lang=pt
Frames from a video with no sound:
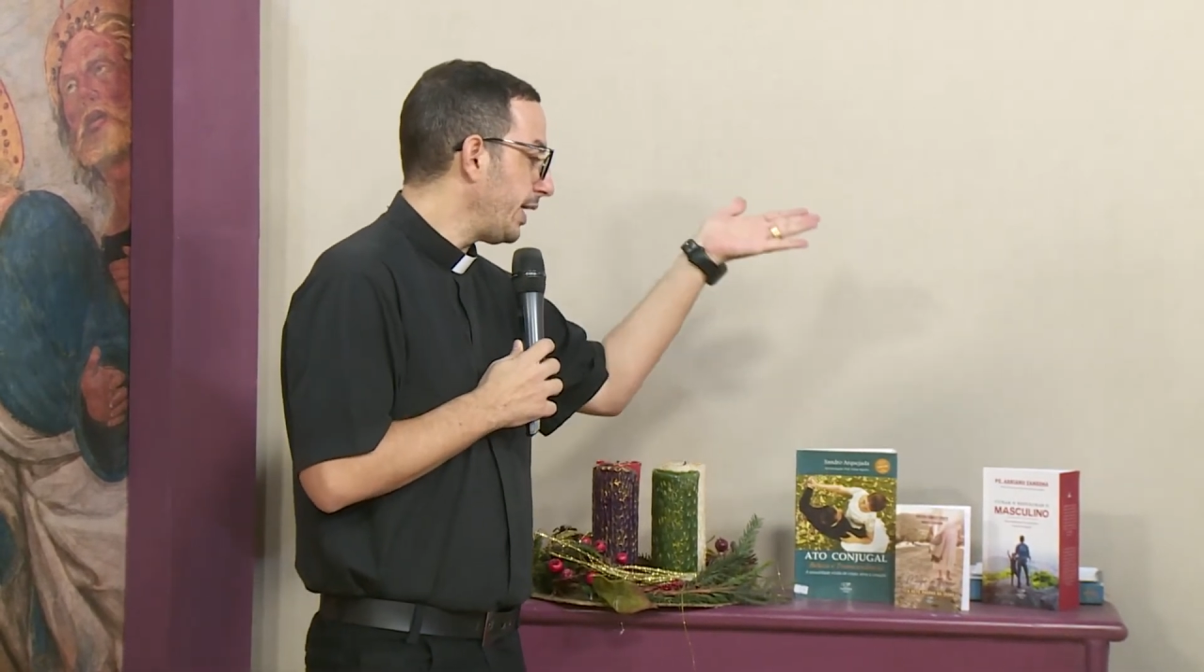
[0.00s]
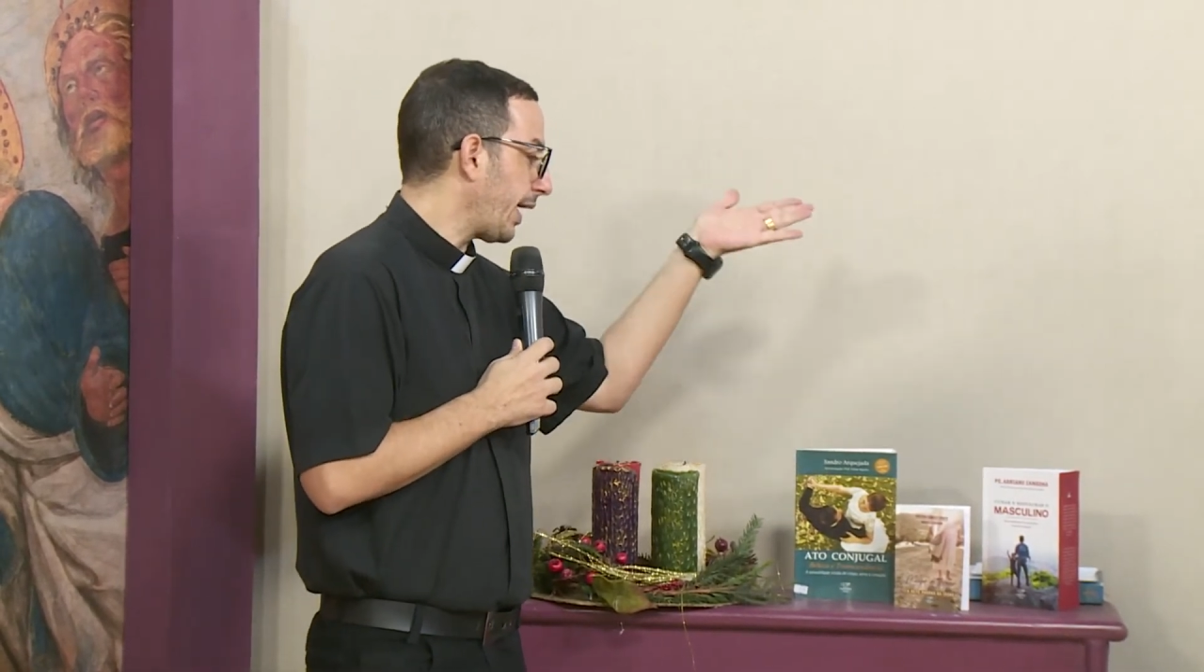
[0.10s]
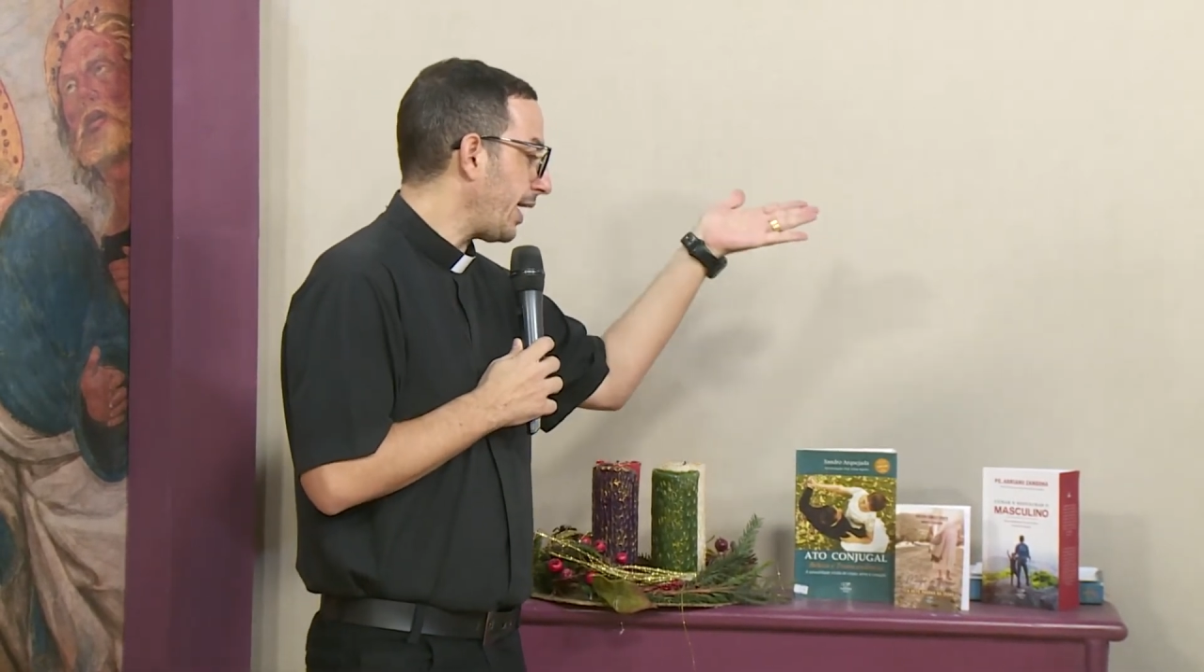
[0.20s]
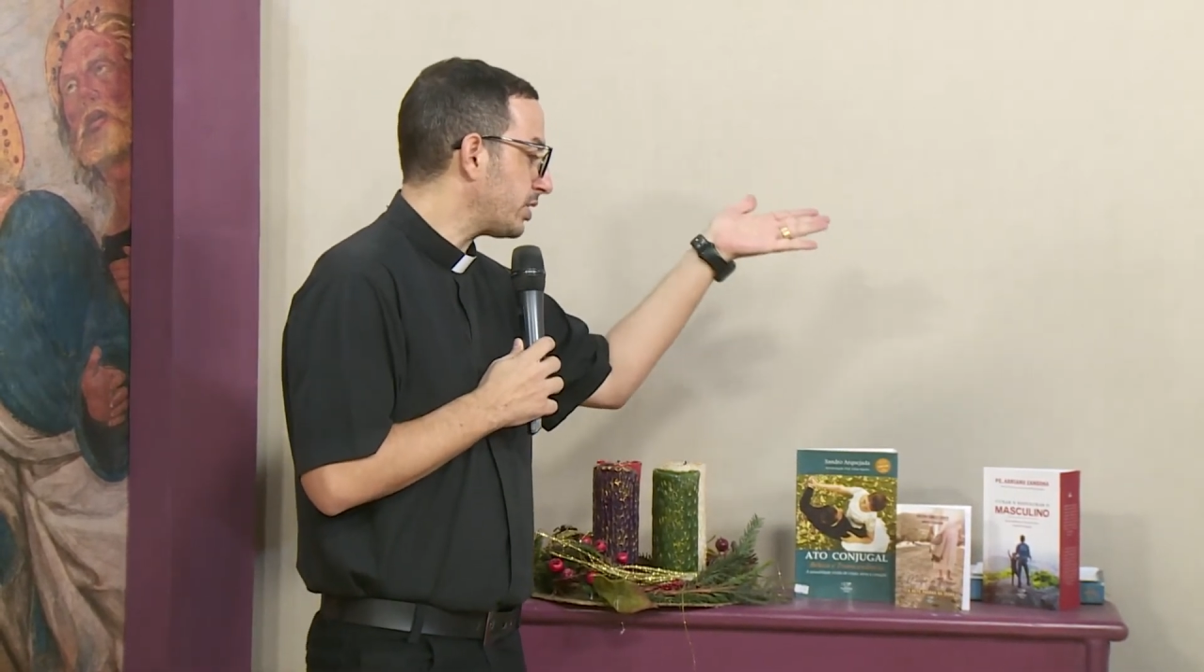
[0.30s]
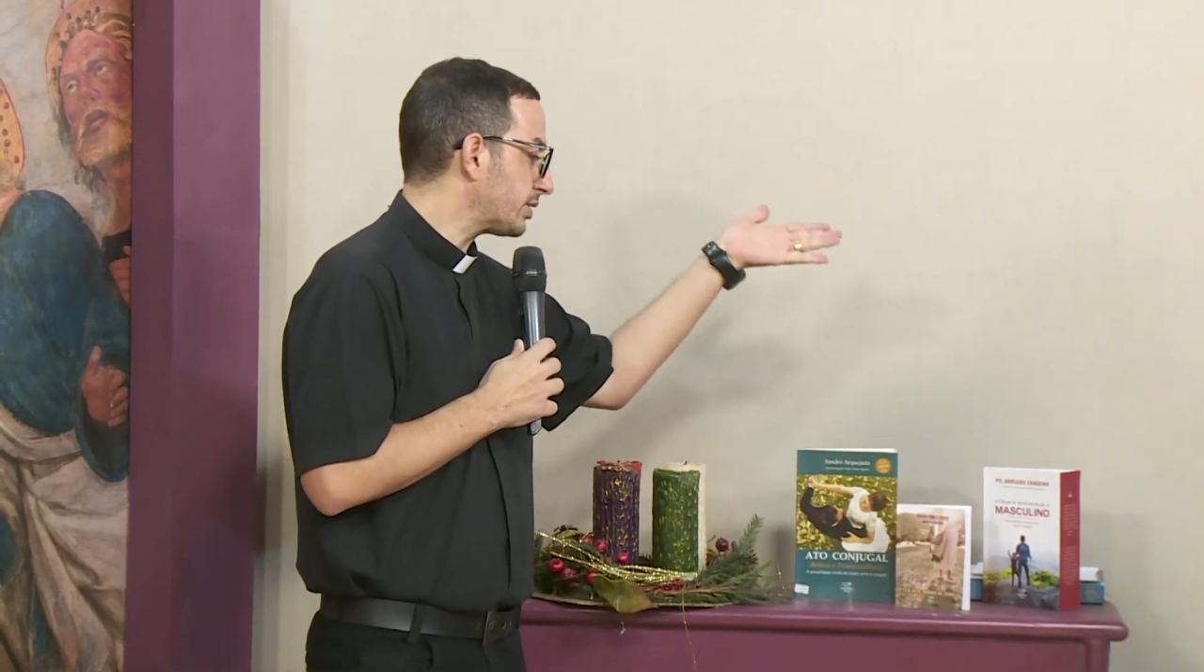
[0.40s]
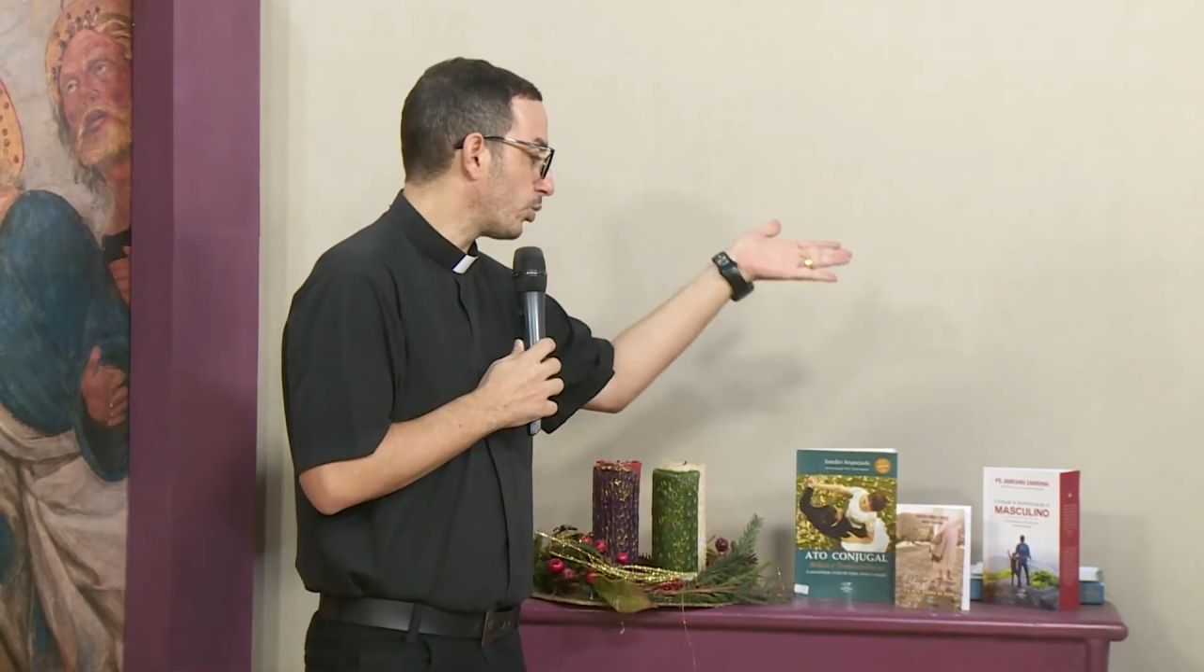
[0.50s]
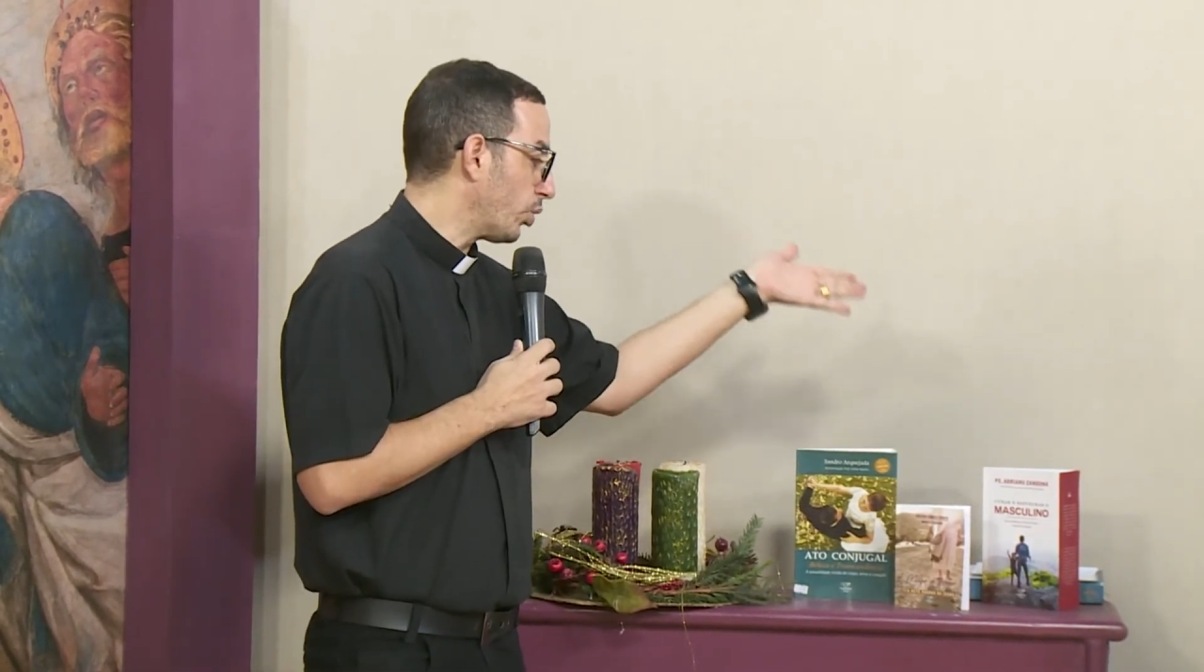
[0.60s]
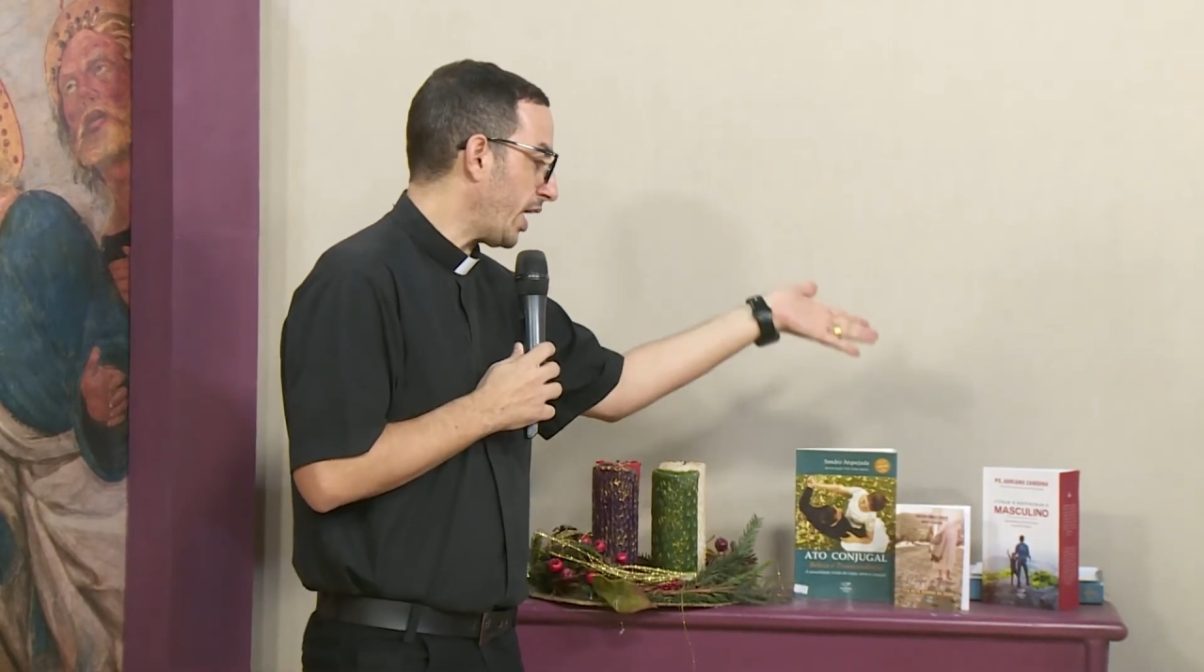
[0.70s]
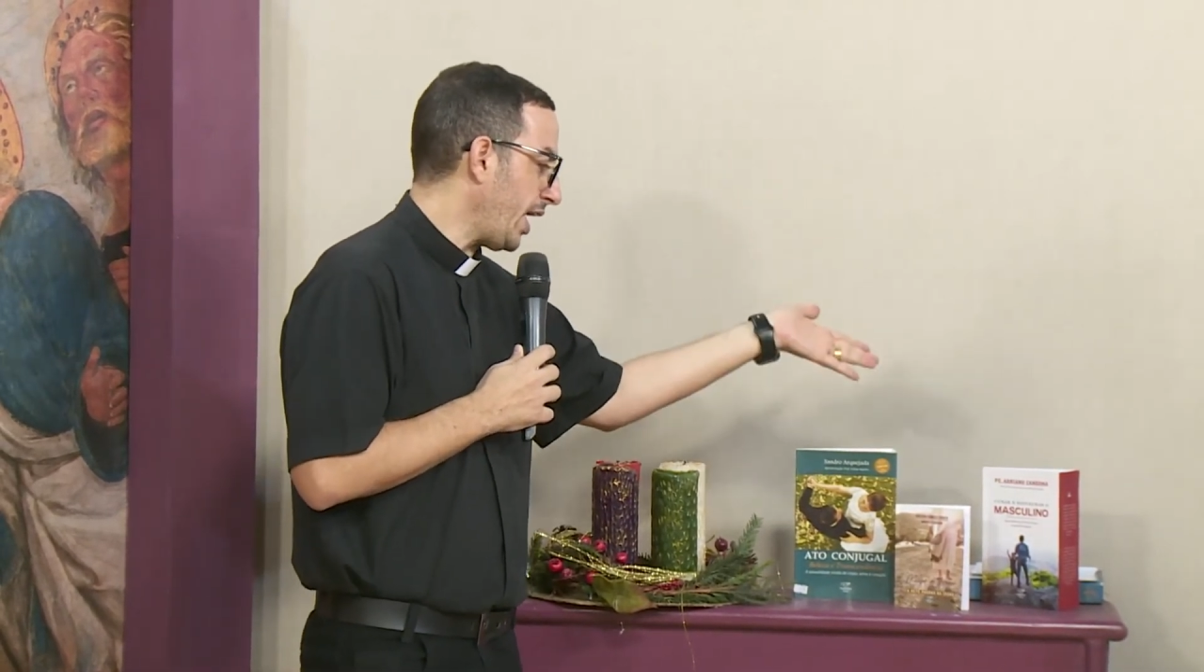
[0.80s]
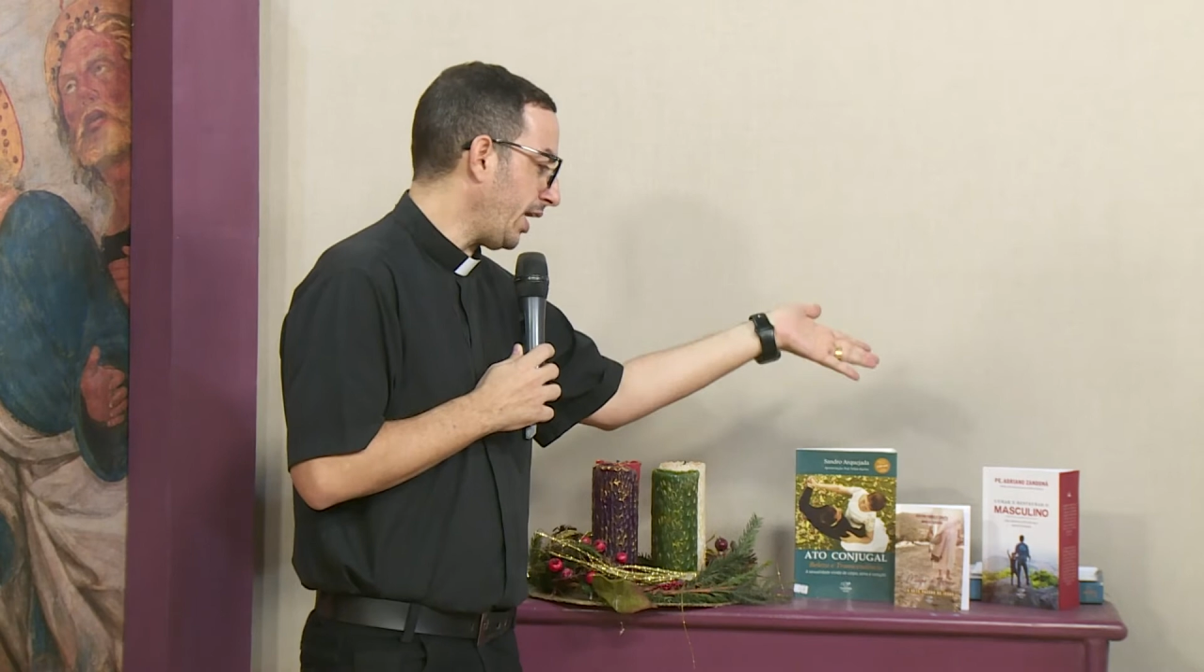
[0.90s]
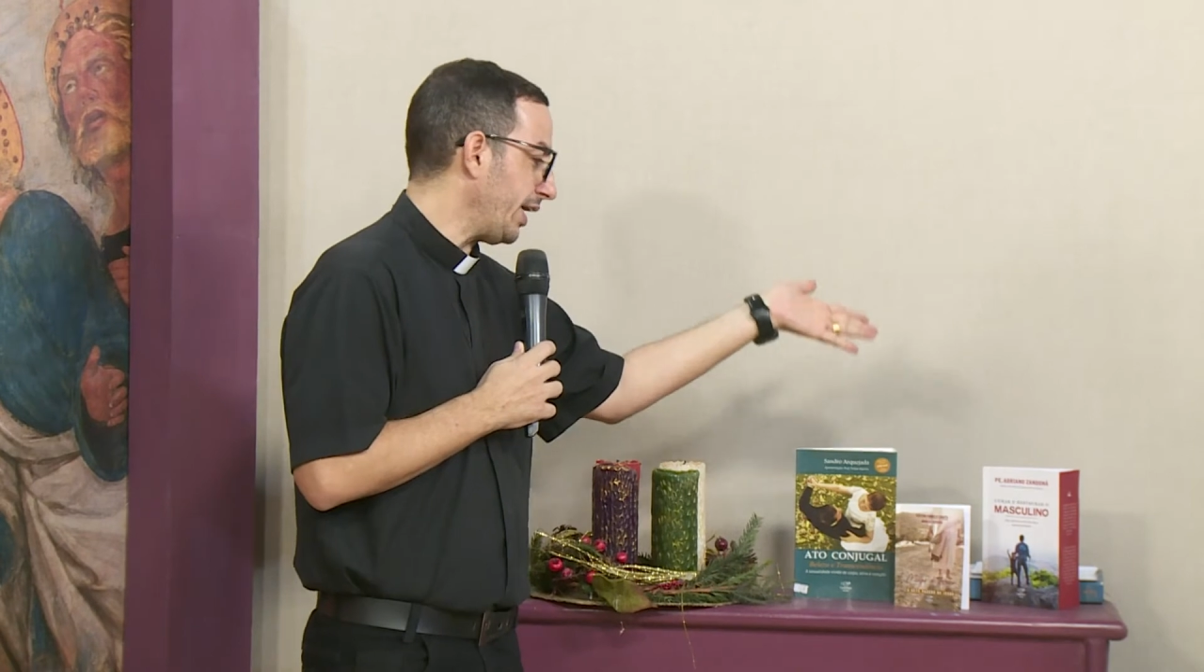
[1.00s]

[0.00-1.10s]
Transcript: Restaurar